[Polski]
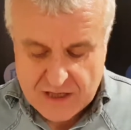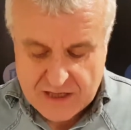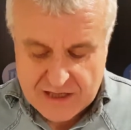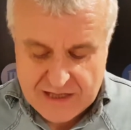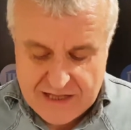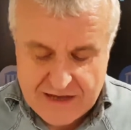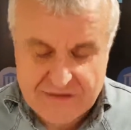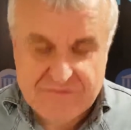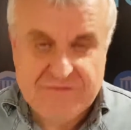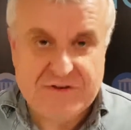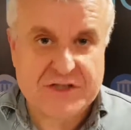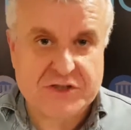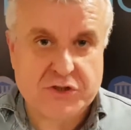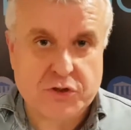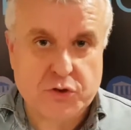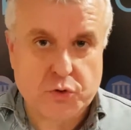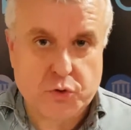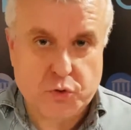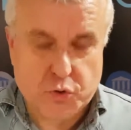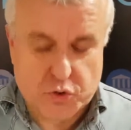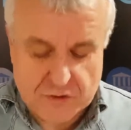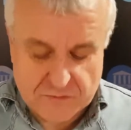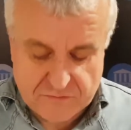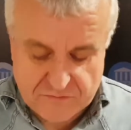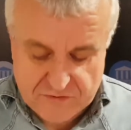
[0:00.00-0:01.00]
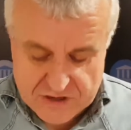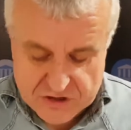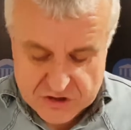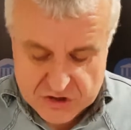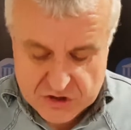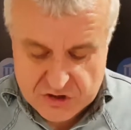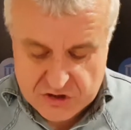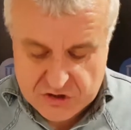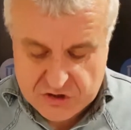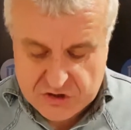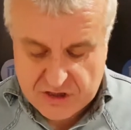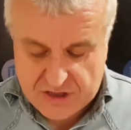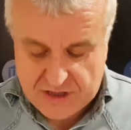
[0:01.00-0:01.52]
Dla was, którzy
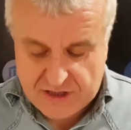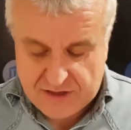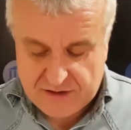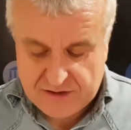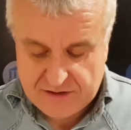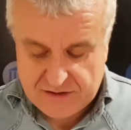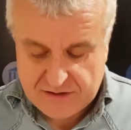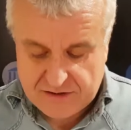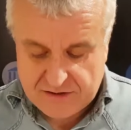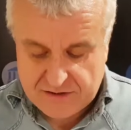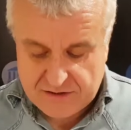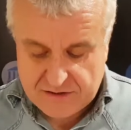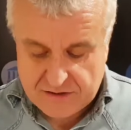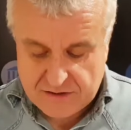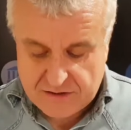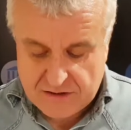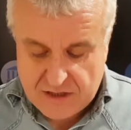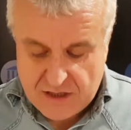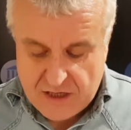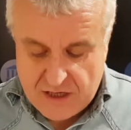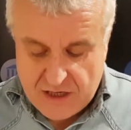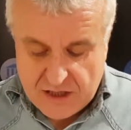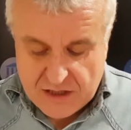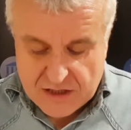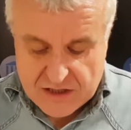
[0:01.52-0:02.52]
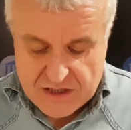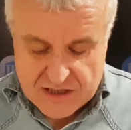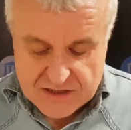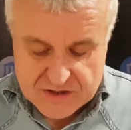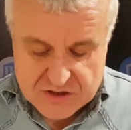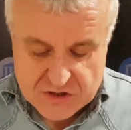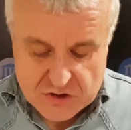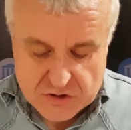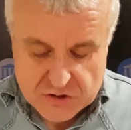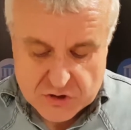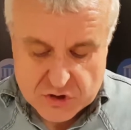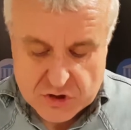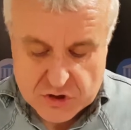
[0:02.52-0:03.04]
wierzycie,
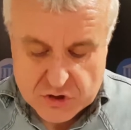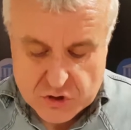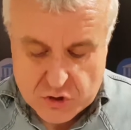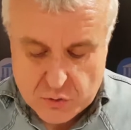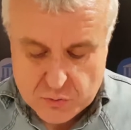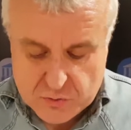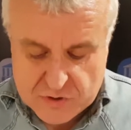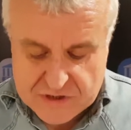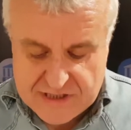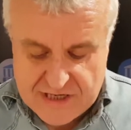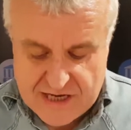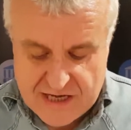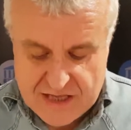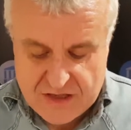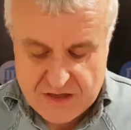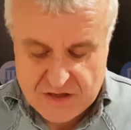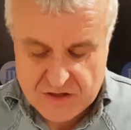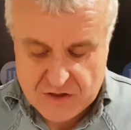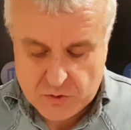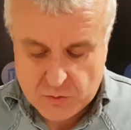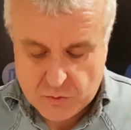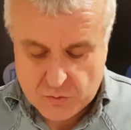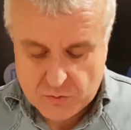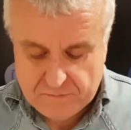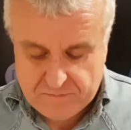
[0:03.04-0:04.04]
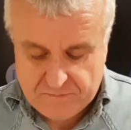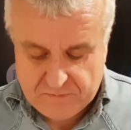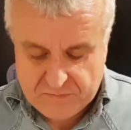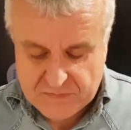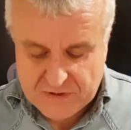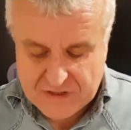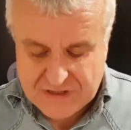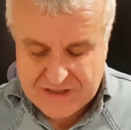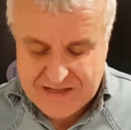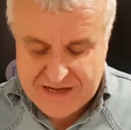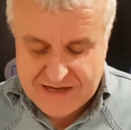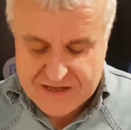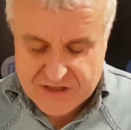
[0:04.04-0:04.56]
jest on rzeczą cenną,
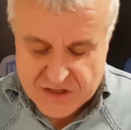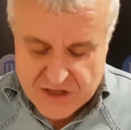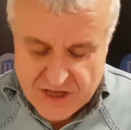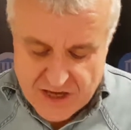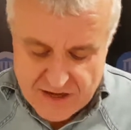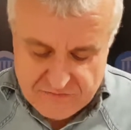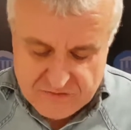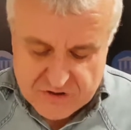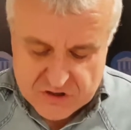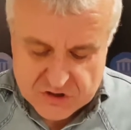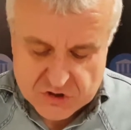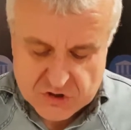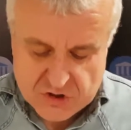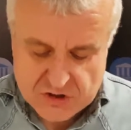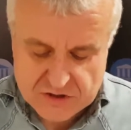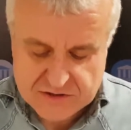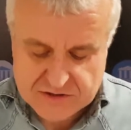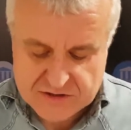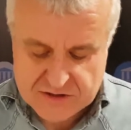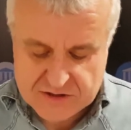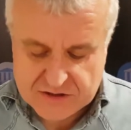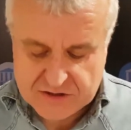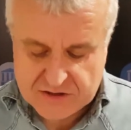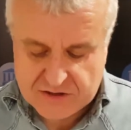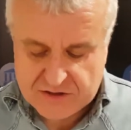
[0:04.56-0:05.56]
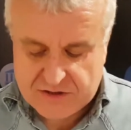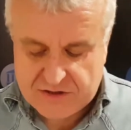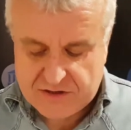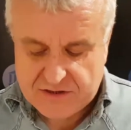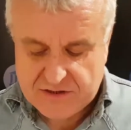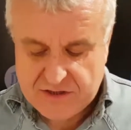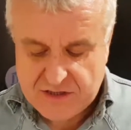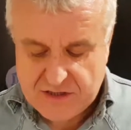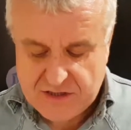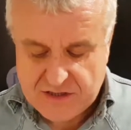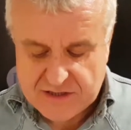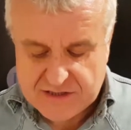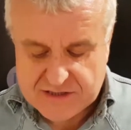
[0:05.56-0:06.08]
dla niewierzących
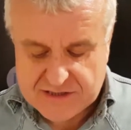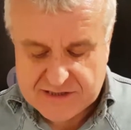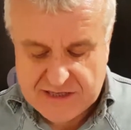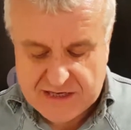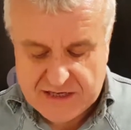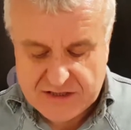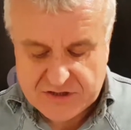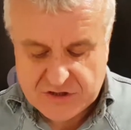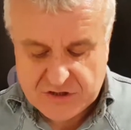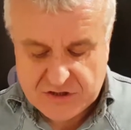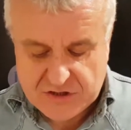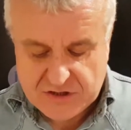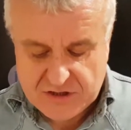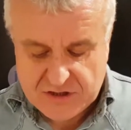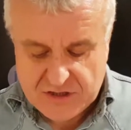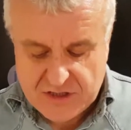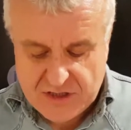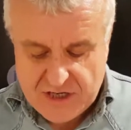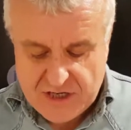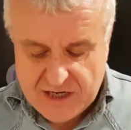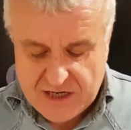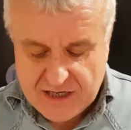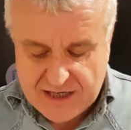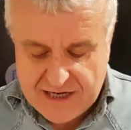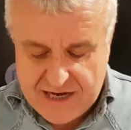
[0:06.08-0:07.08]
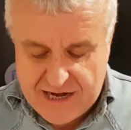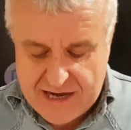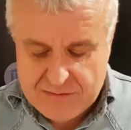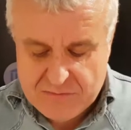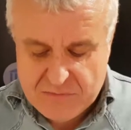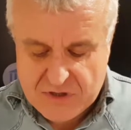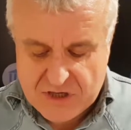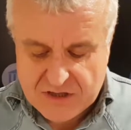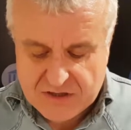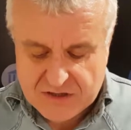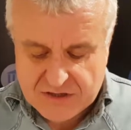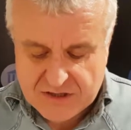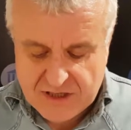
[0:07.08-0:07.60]
zaś
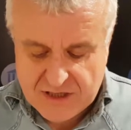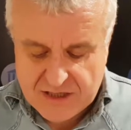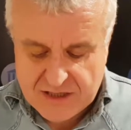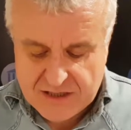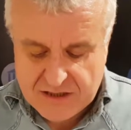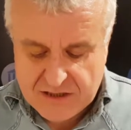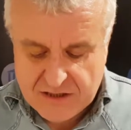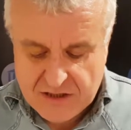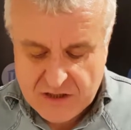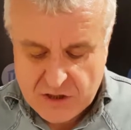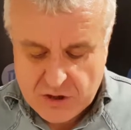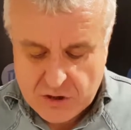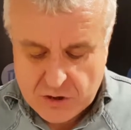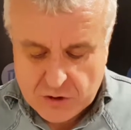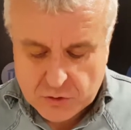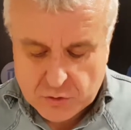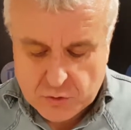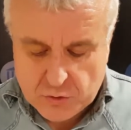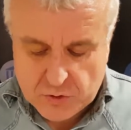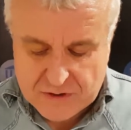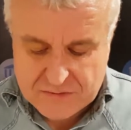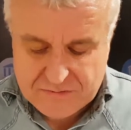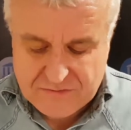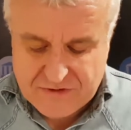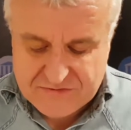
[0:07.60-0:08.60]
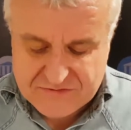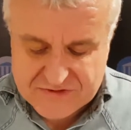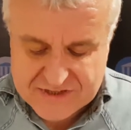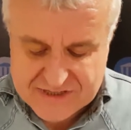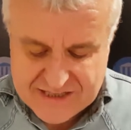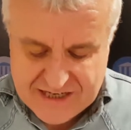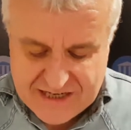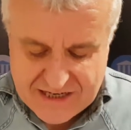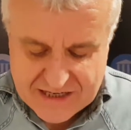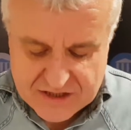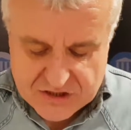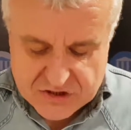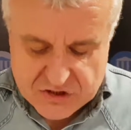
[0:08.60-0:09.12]
kamień ten, którym
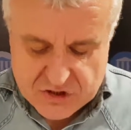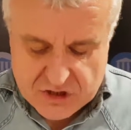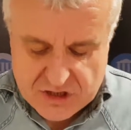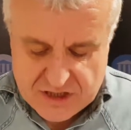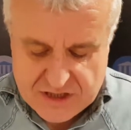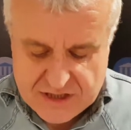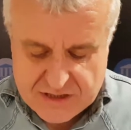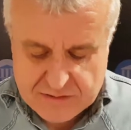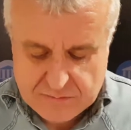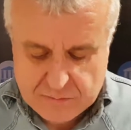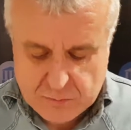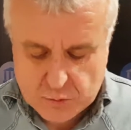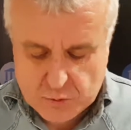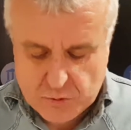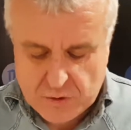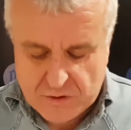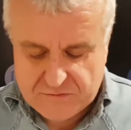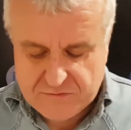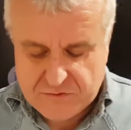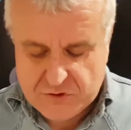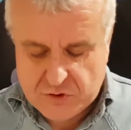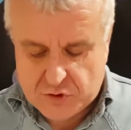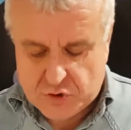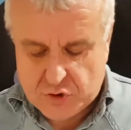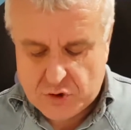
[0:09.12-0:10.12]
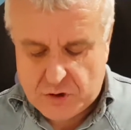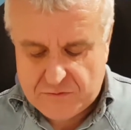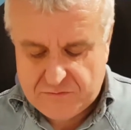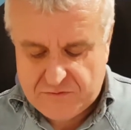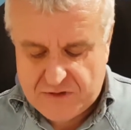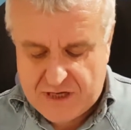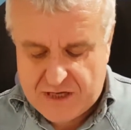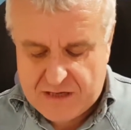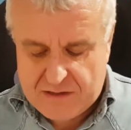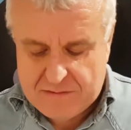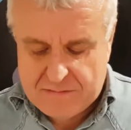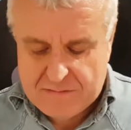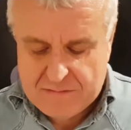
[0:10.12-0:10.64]
wzgardzili
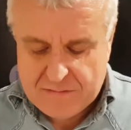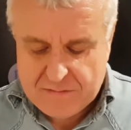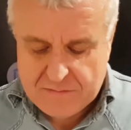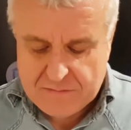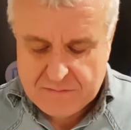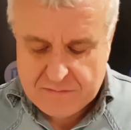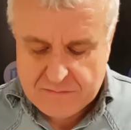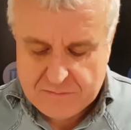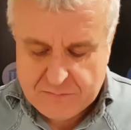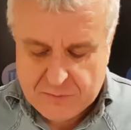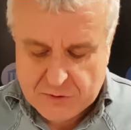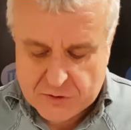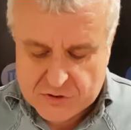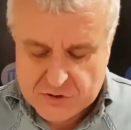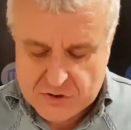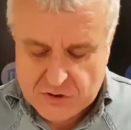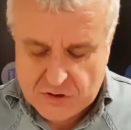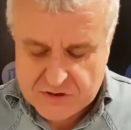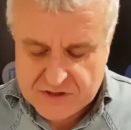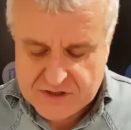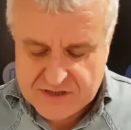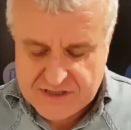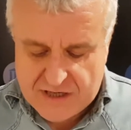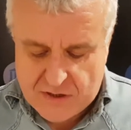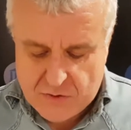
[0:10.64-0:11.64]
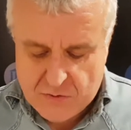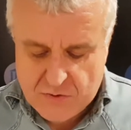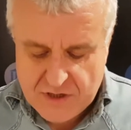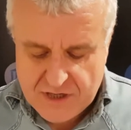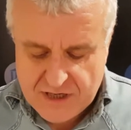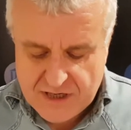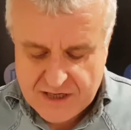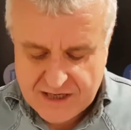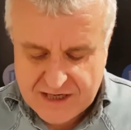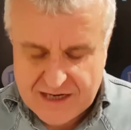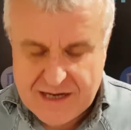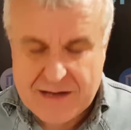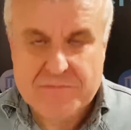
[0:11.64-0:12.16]
budowniczowie, pozostał
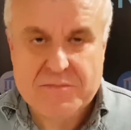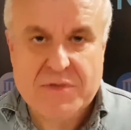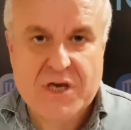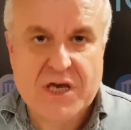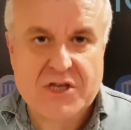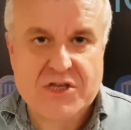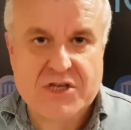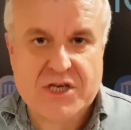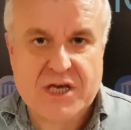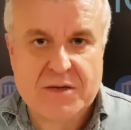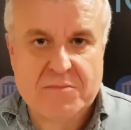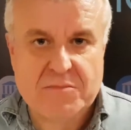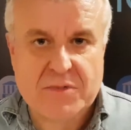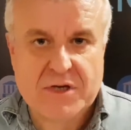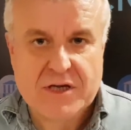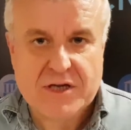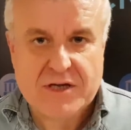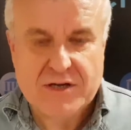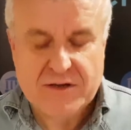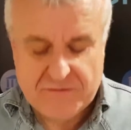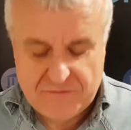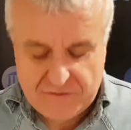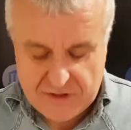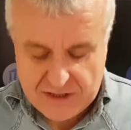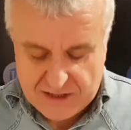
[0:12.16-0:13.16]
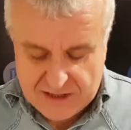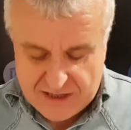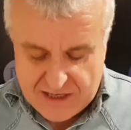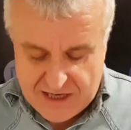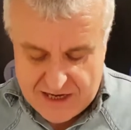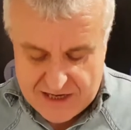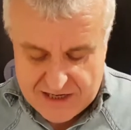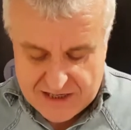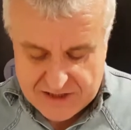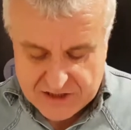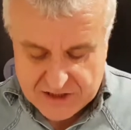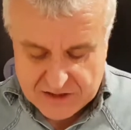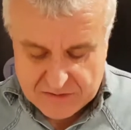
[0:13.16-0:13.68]
kamieniem
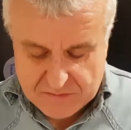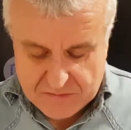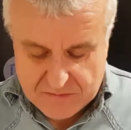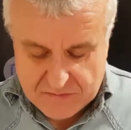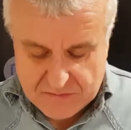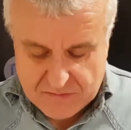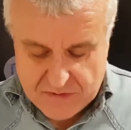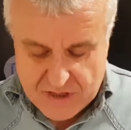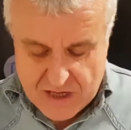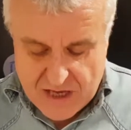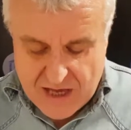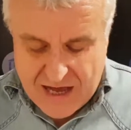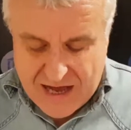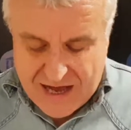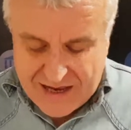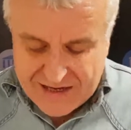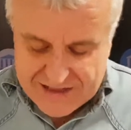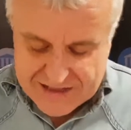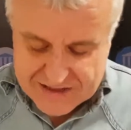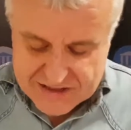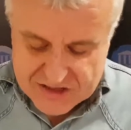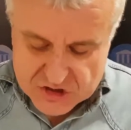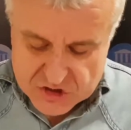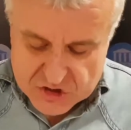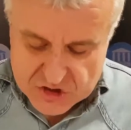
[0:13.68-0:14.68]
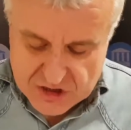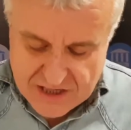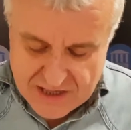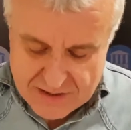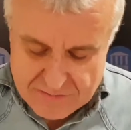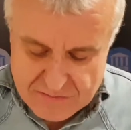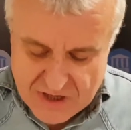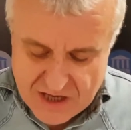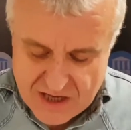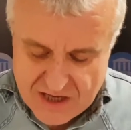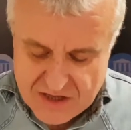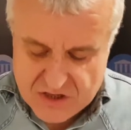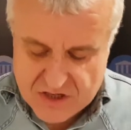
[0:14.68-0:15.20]
węgielnym, ale też
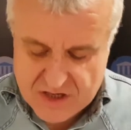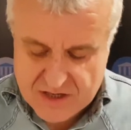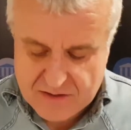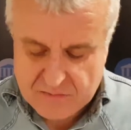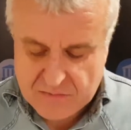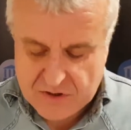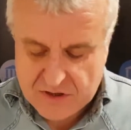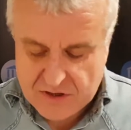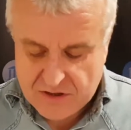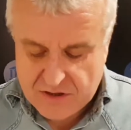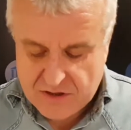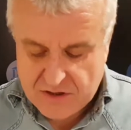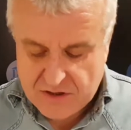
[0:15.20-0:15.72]
kamieniem,